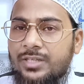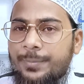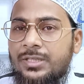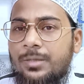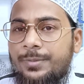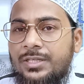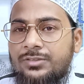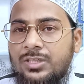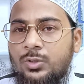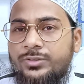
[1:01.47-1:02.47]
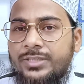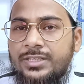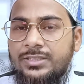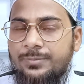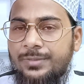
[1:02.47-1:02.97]
कभी कभी ऐसा होता
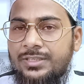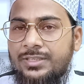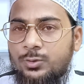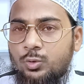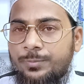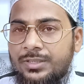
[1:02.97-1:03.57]
है कि महीने दो